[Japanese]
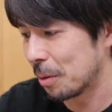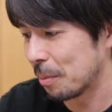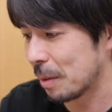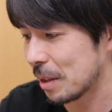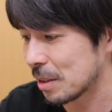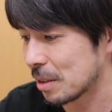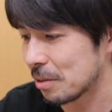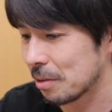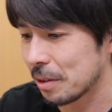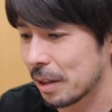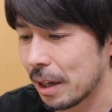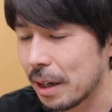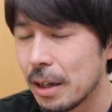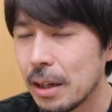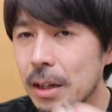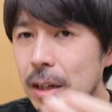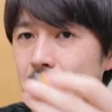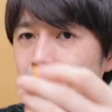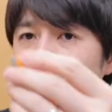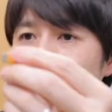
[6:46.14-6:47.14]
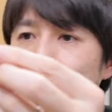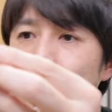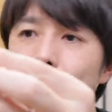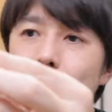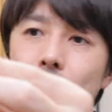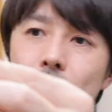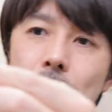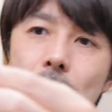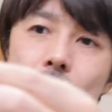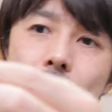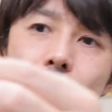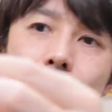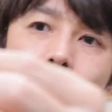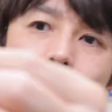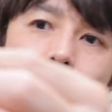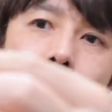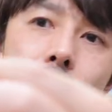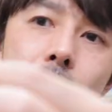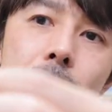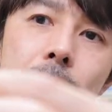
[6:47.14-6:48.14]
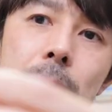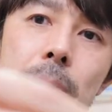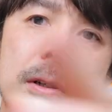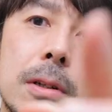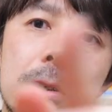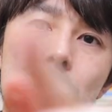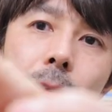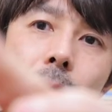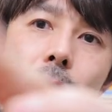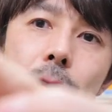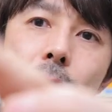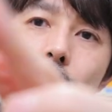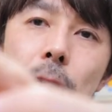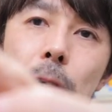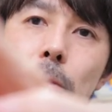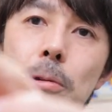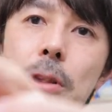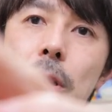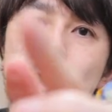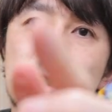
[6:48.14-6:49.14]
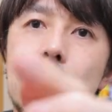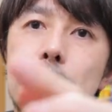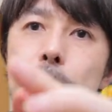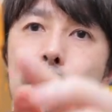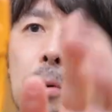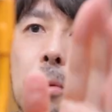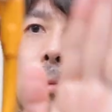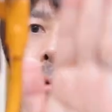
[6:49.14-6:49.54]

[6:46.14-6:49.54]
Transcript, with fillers: いますのでなので今回テザー通社のテザープロ